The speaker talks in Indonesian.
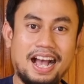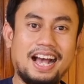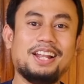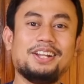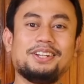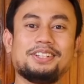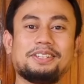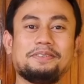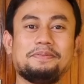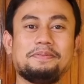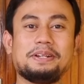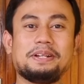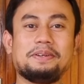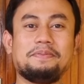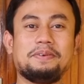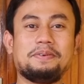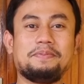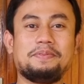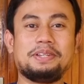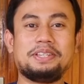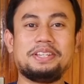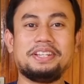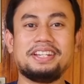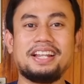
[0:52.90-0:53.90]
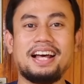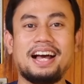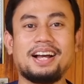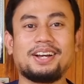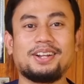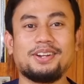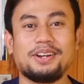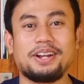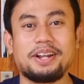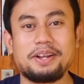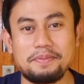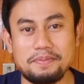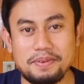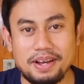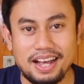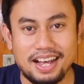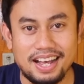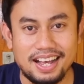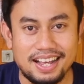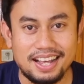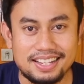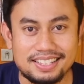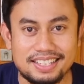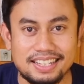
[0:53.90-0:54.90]
Halo teman-teman pencinta
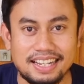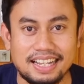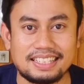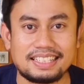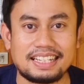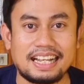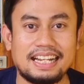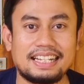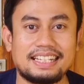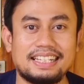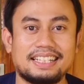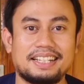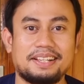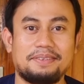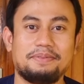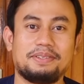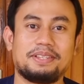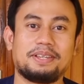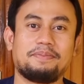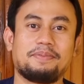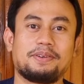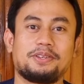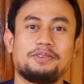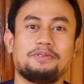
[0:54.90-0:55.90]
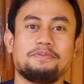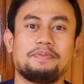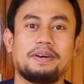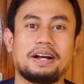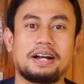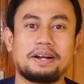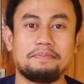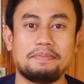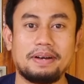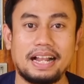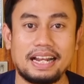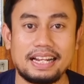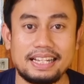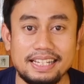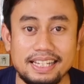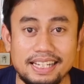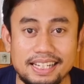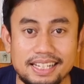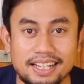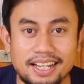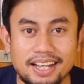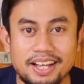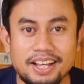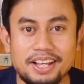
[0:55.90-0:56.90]
aglonema, senang sekali kita bisa berjumpa
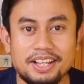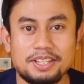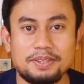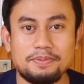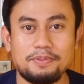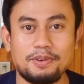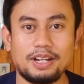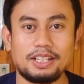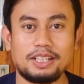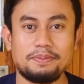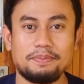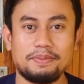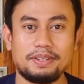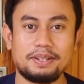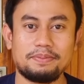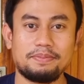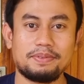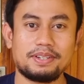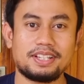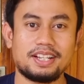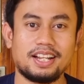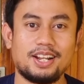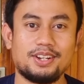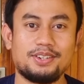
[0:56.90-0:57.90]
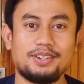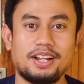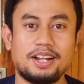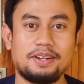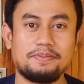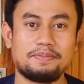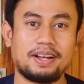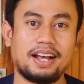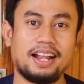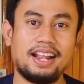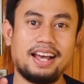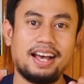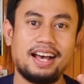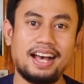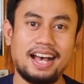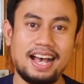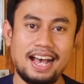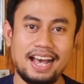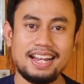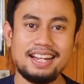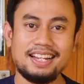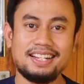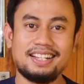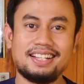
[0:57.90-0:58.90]
kembali. Semoga teman-teman selalu dalam
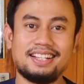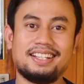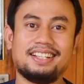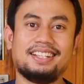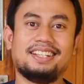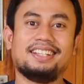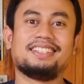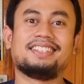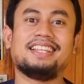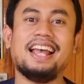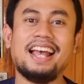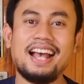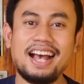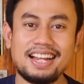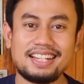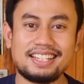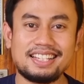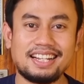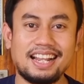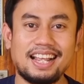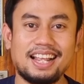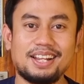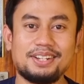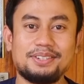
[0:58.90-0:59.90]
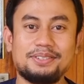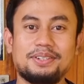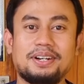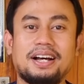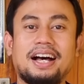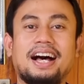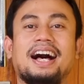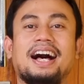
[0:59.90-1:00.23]
keadaan sehat selalu.